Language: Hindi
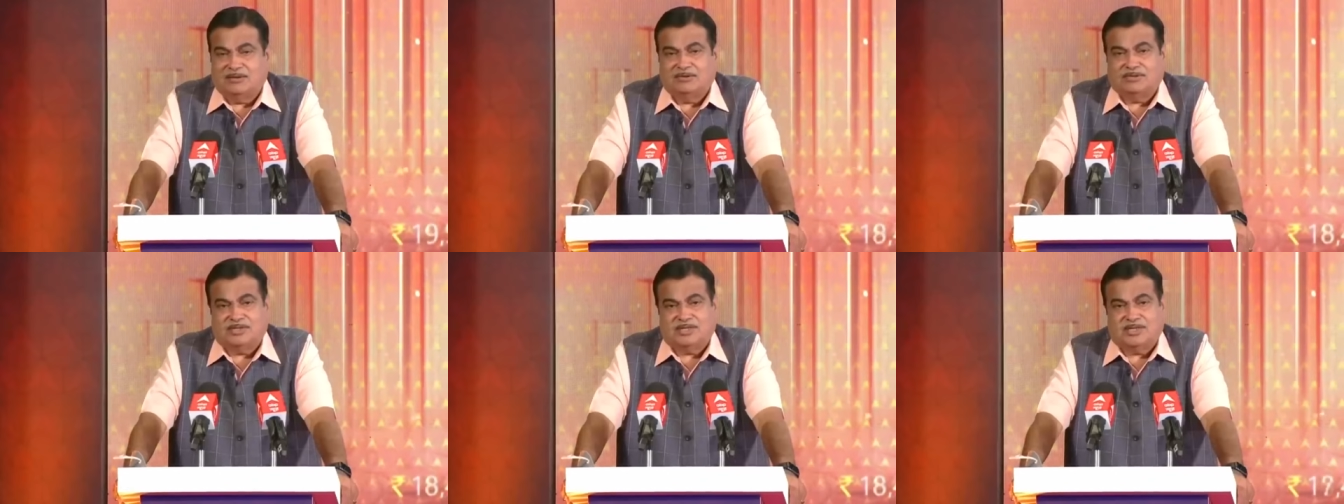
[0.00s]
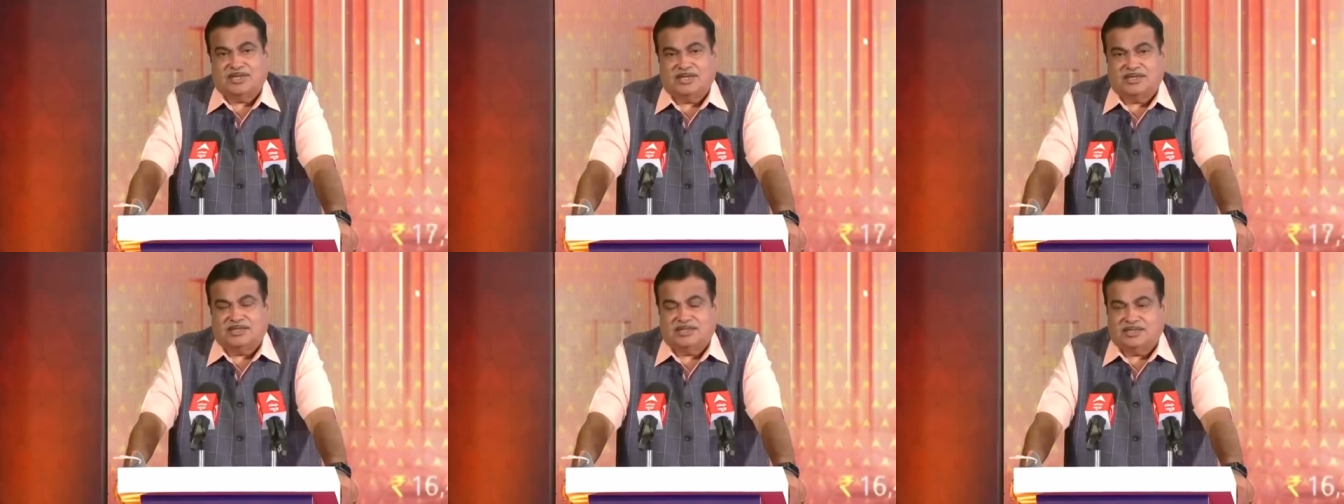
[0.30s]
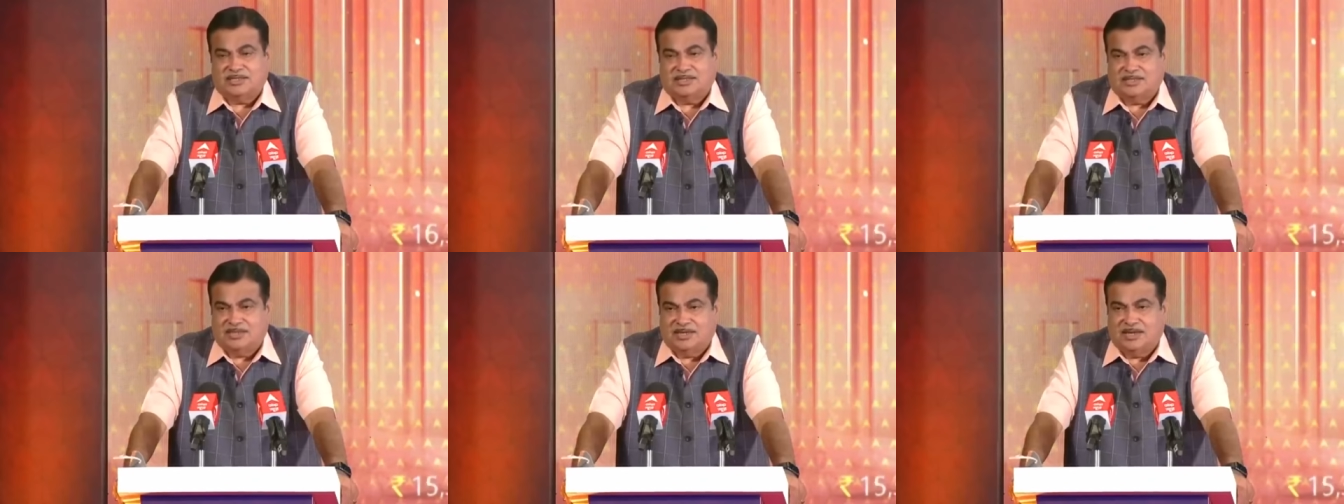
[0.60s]
बायो
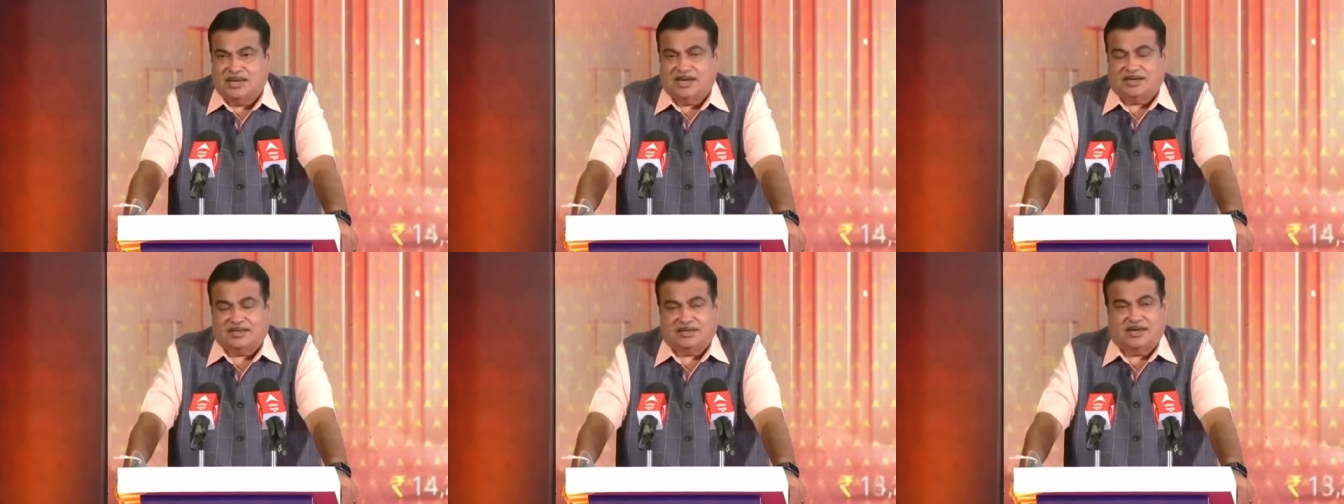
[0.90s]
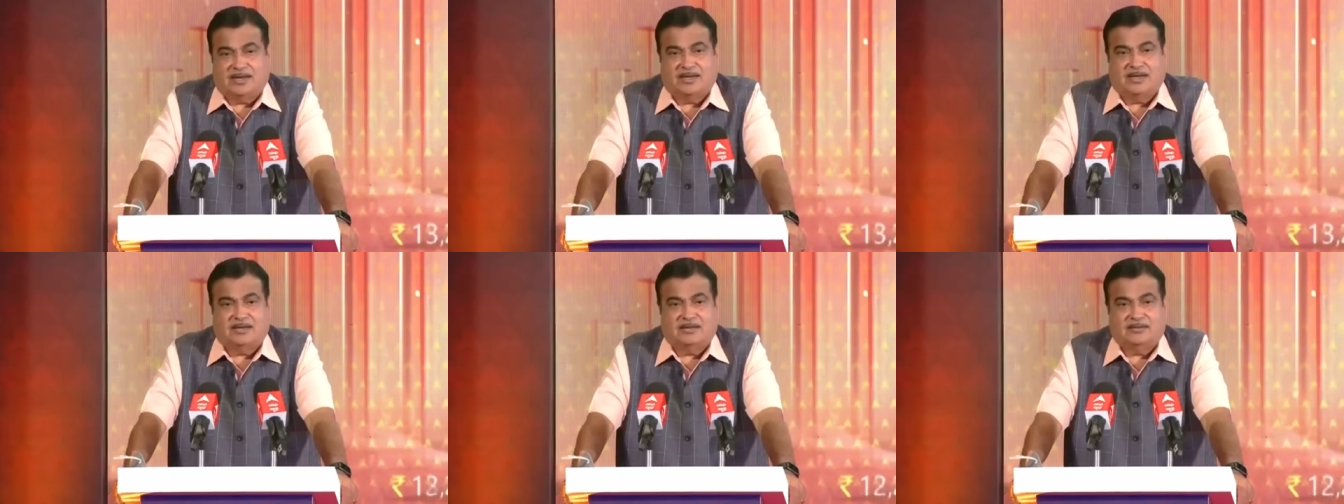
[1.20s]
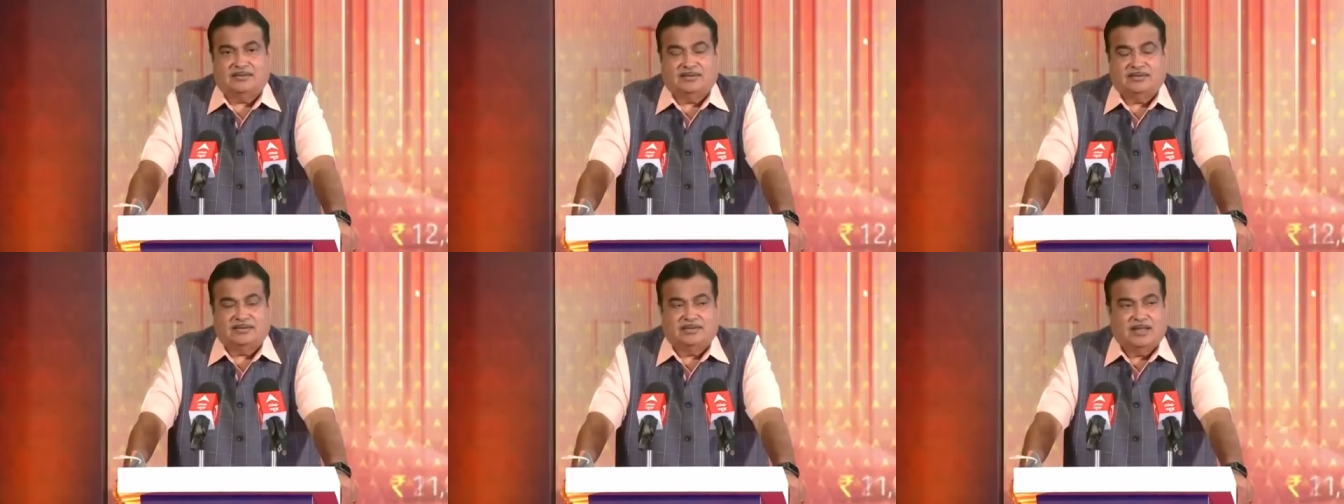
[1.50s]
जी
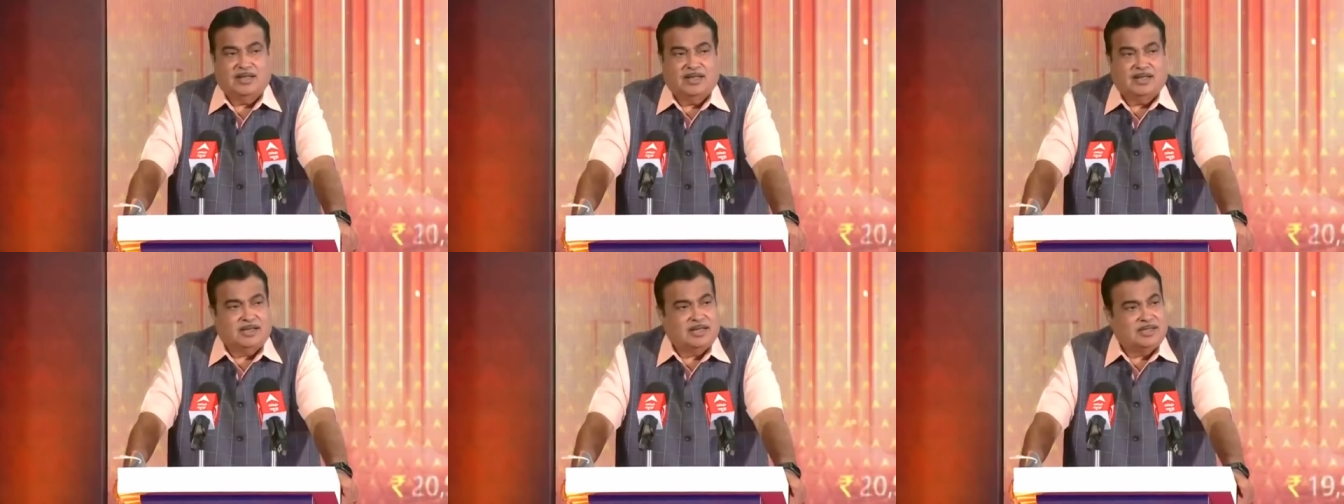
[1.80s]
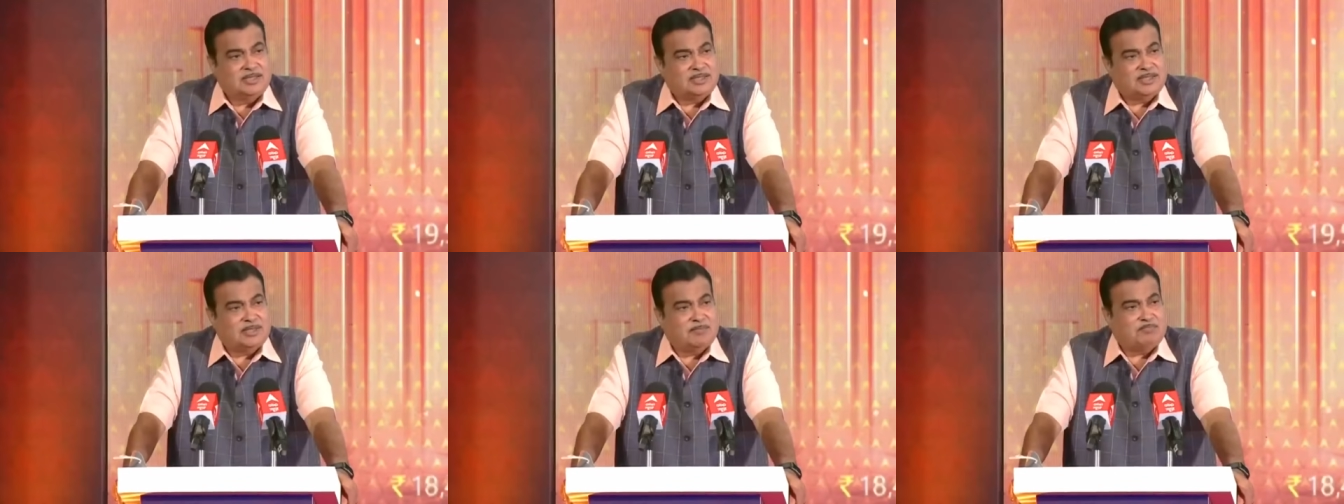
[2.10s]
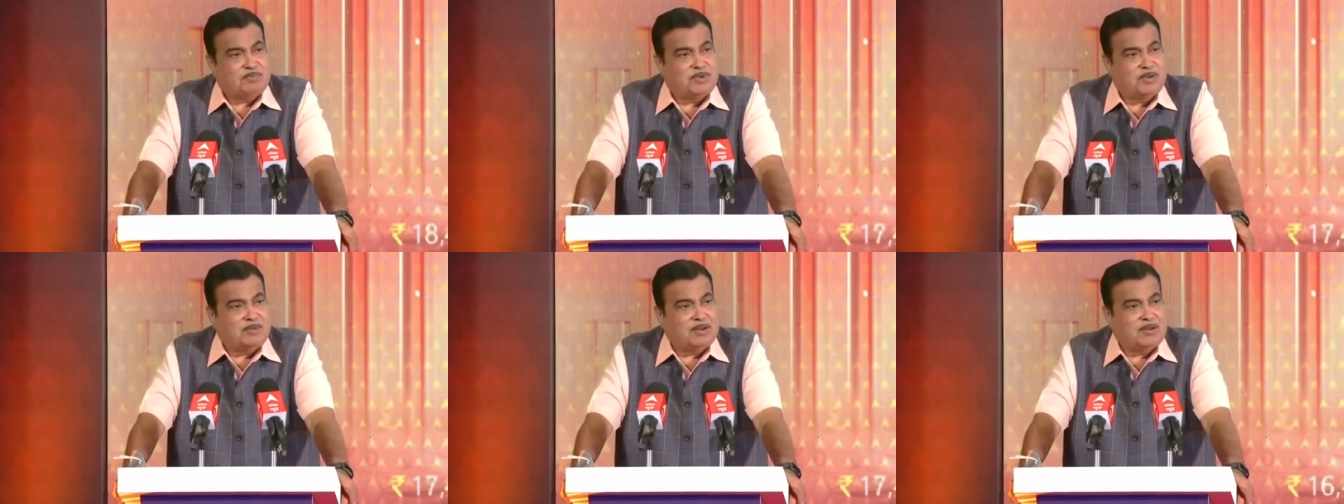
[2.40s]
इलेक्ट्रिक इन सब
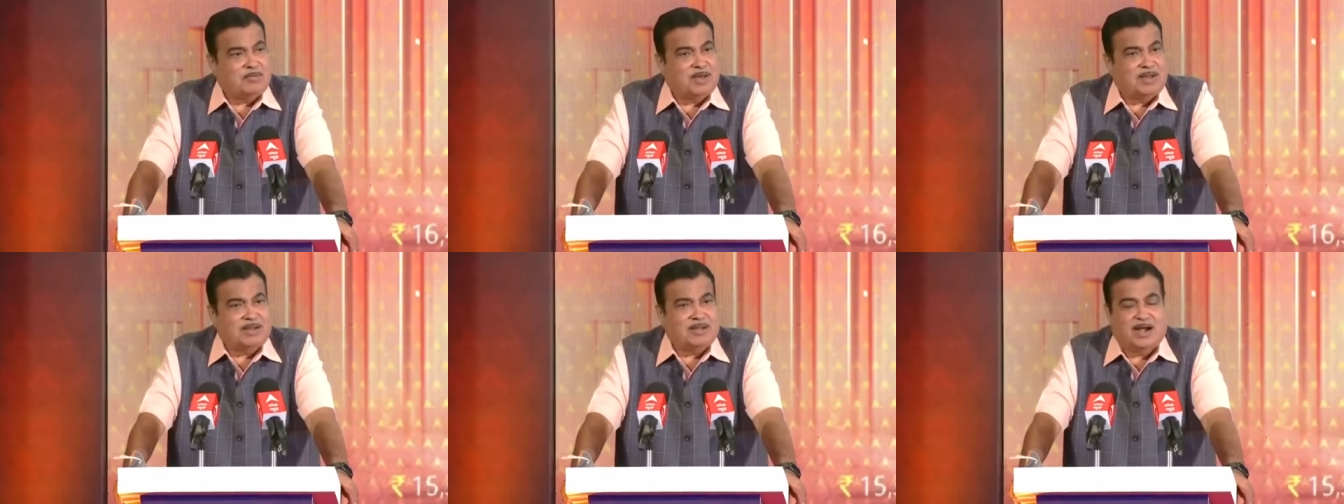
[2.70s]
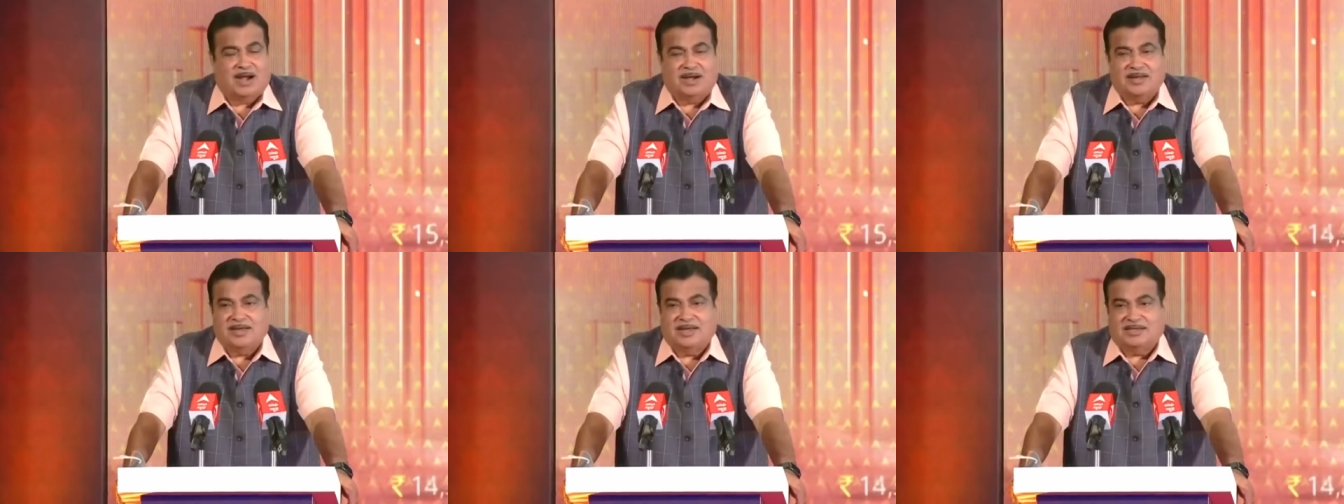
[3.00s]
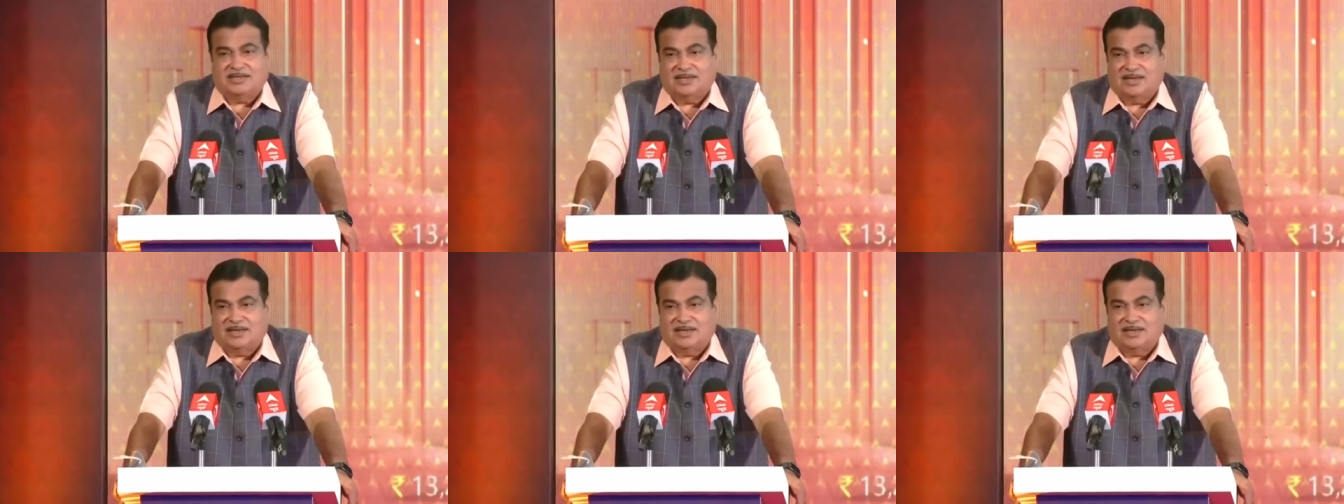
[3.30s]
पे अगर हमारी गाड़ियाँ